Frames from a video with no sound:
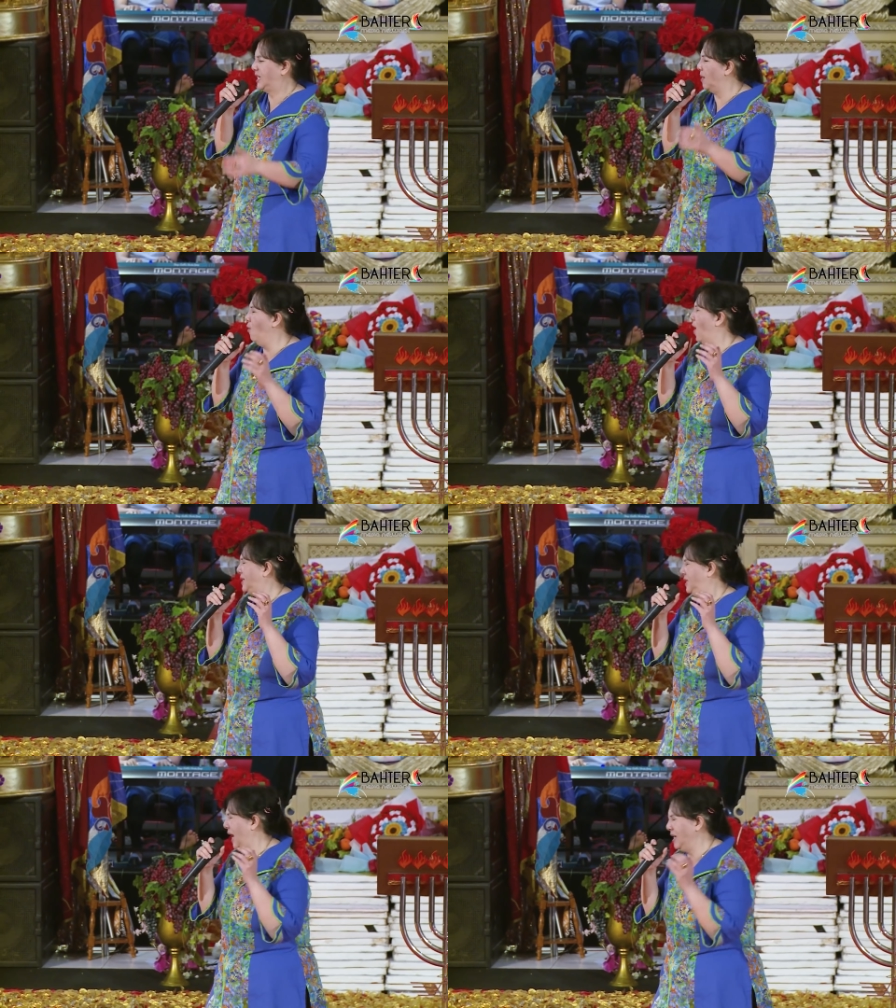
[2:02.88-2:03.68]

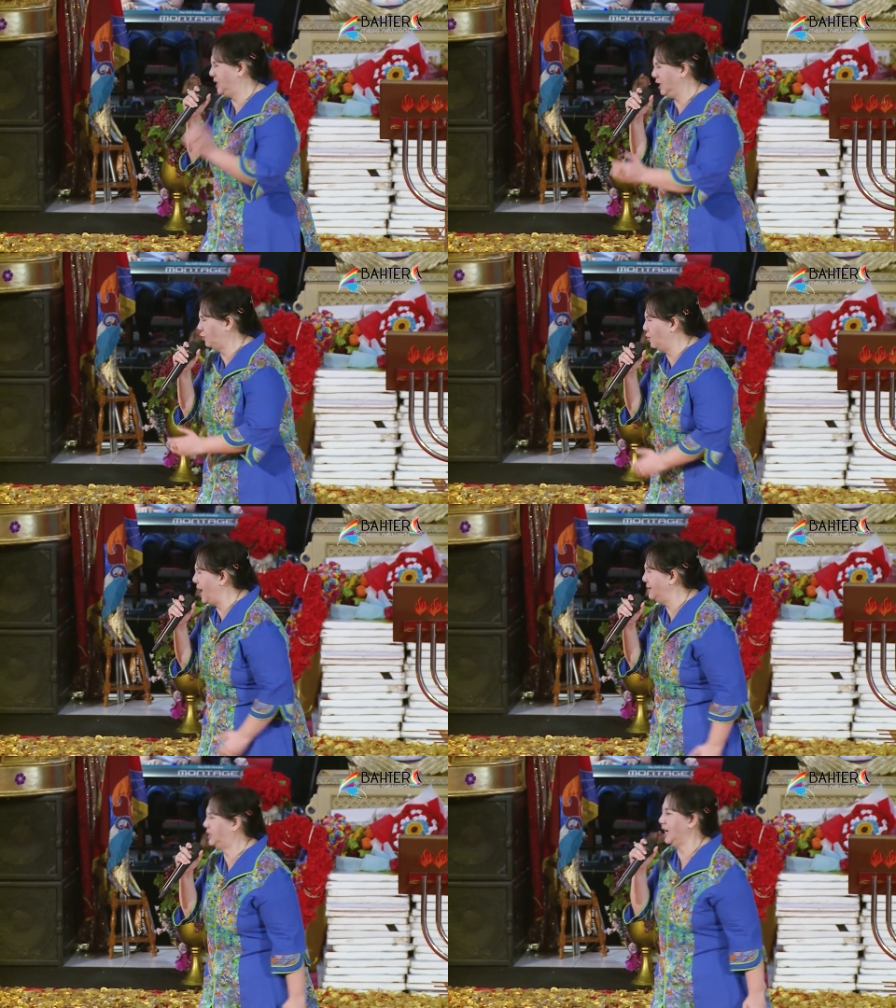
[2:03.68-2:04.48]
semua janji
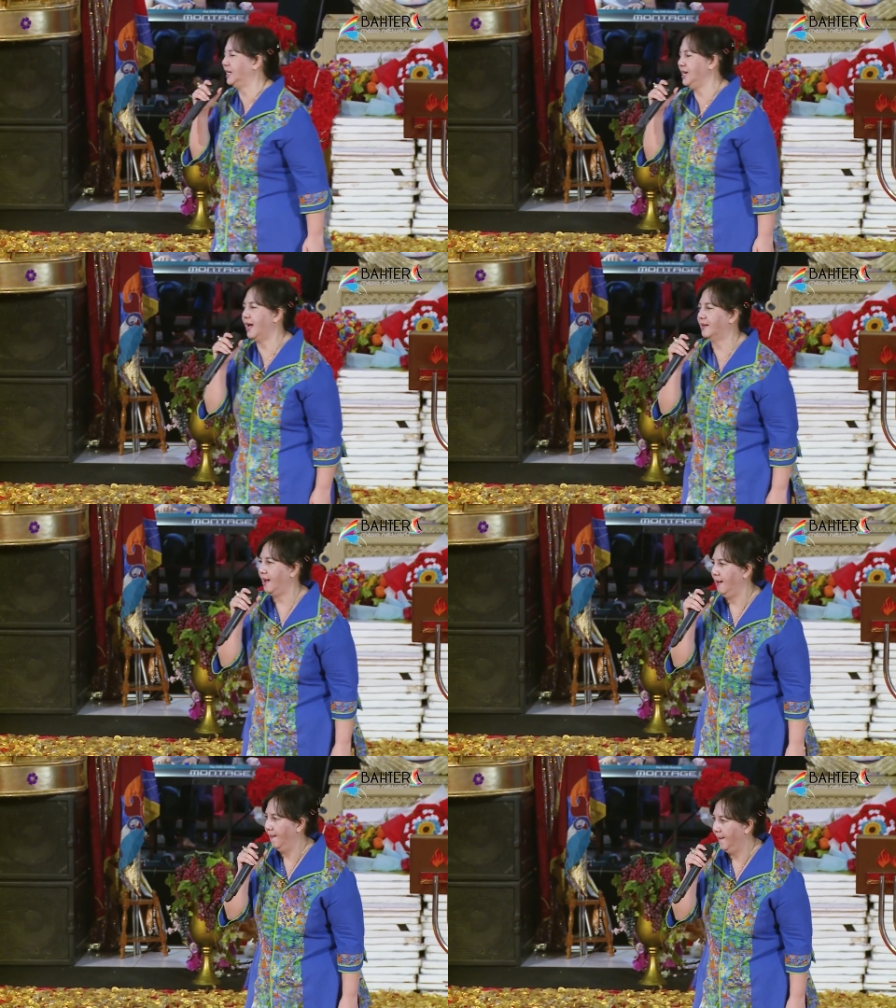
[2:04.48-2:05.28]
Tuhan jadi nyata.